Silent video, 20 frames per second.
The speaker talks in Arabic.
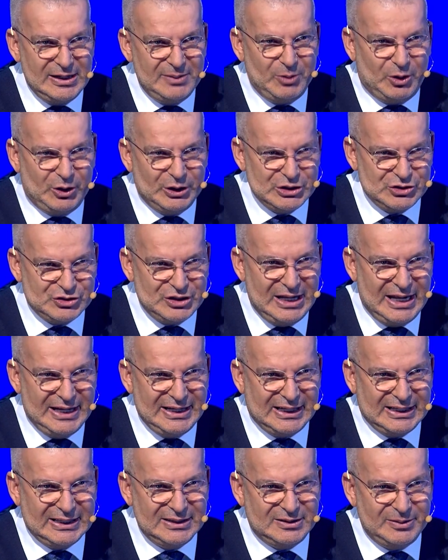المحرج اللي انا
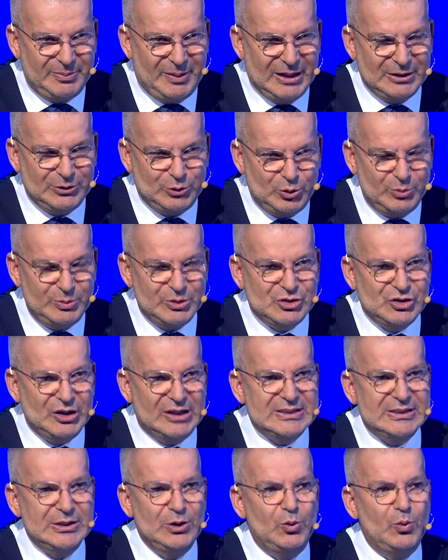كنت محضره
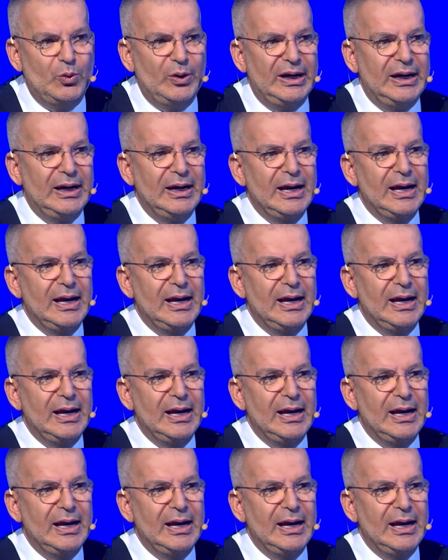بالشخصي هو